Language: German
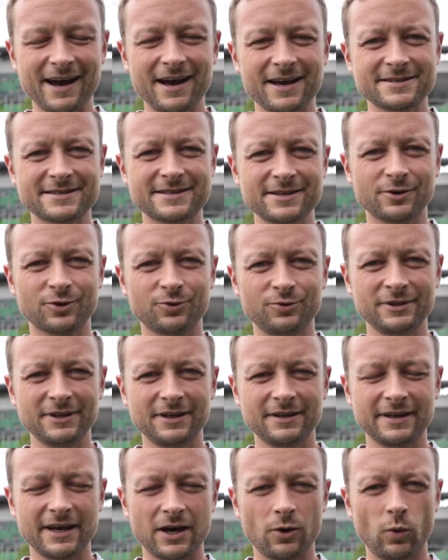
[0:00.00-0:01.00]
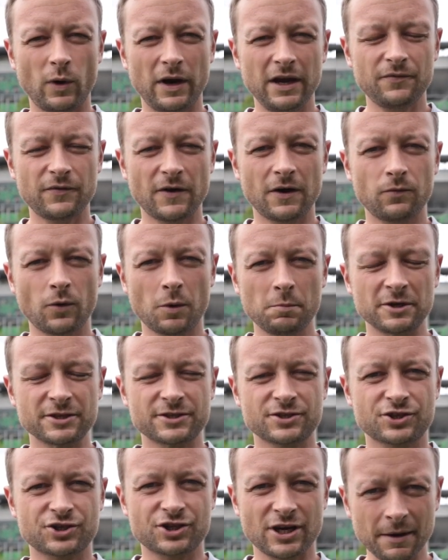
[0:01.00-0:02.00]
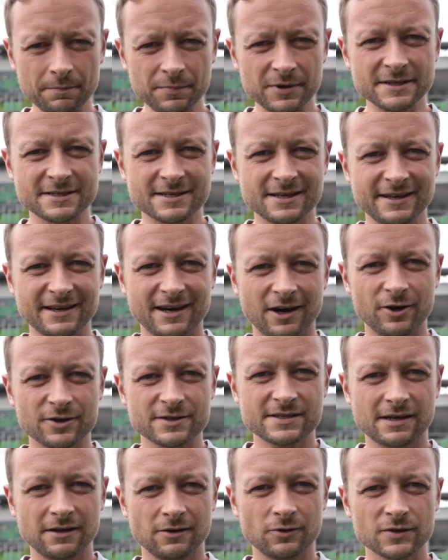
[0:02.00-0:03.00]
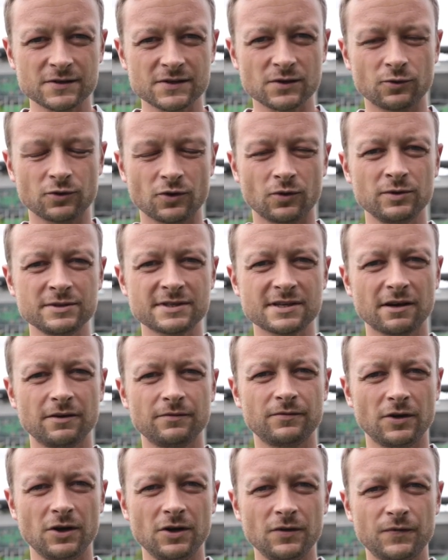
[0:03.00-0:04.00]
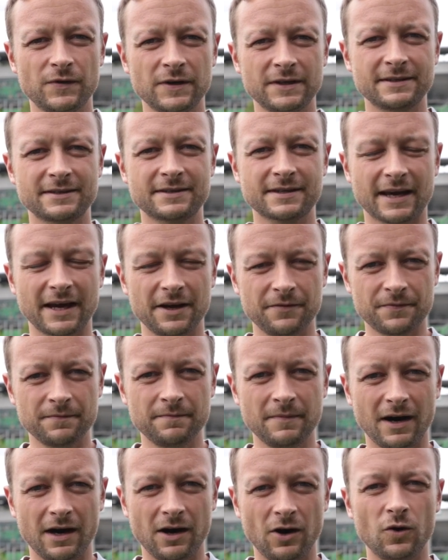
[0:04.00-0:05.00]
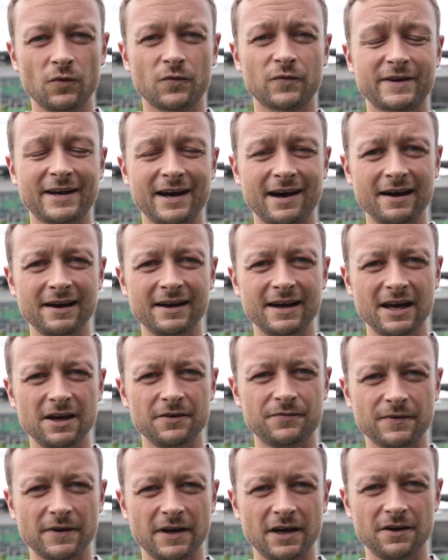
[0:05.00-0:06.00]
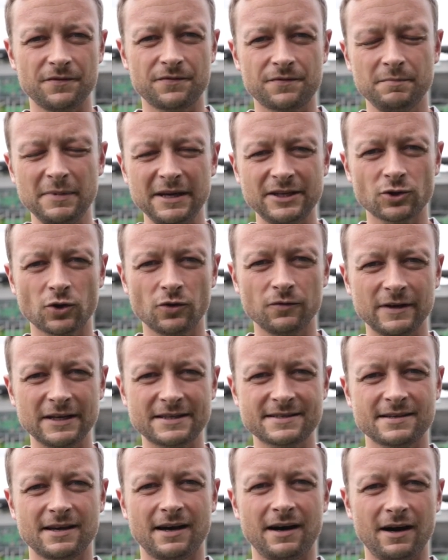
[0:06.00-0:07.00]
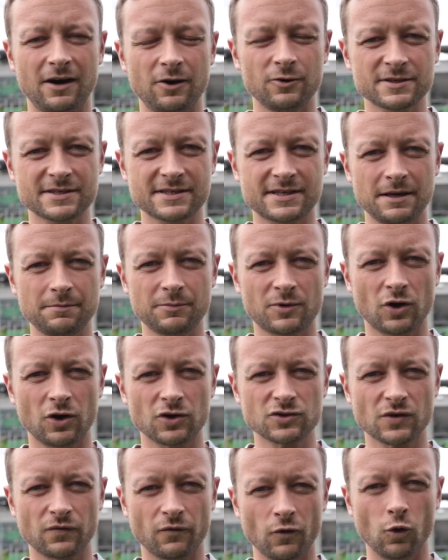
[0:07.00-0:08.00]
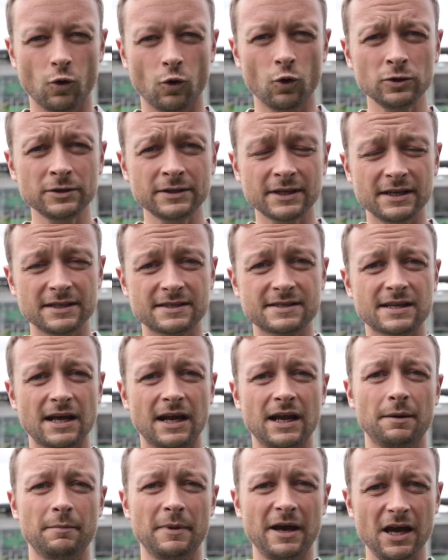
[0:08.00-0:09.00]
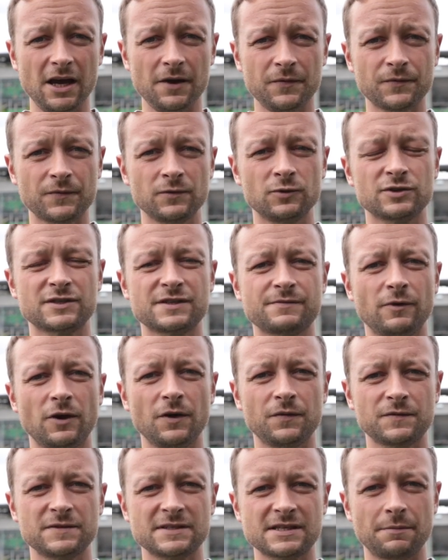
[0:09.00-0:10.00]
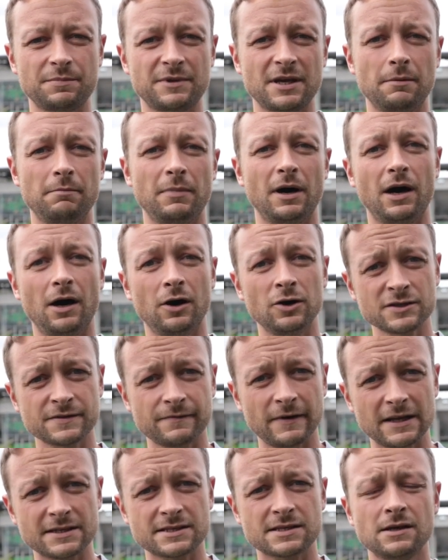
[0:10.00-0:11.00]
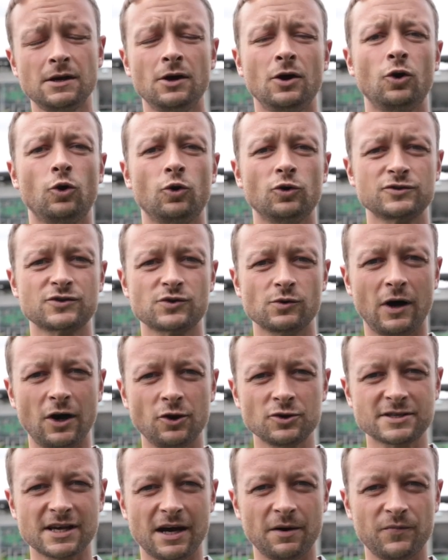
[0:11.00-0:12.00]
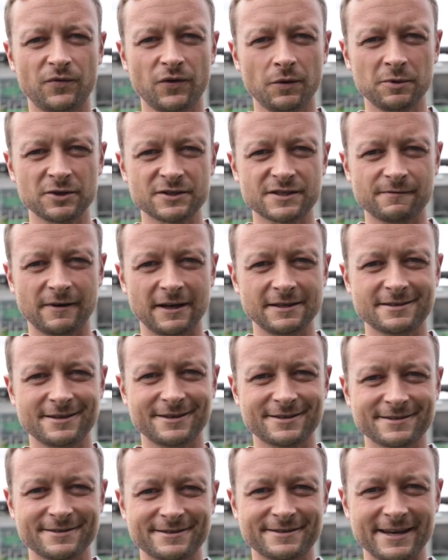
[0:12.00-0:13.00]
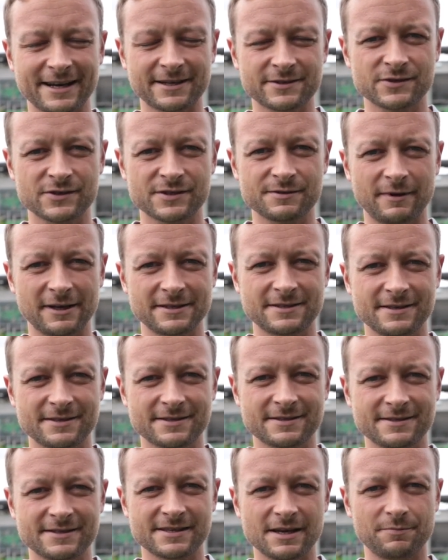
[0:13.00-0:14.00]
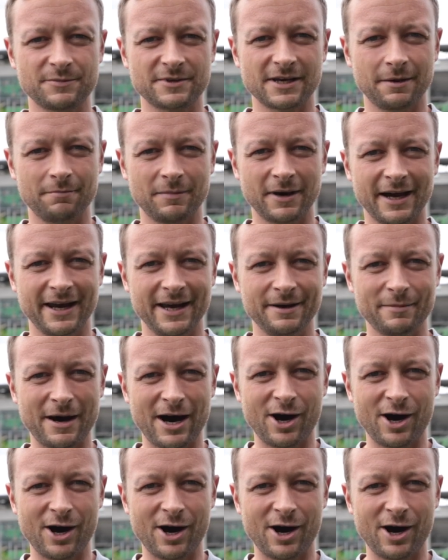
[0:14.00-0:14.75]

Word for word: erste Runde der UEFA Women's Champions League ausgelost und unsere Wölfin treffen auf KFF Mitrovica aus dem Kosovo. Rund geht's dann am 11. und 12. September auswärts und zu Hause am 25. und 26. September im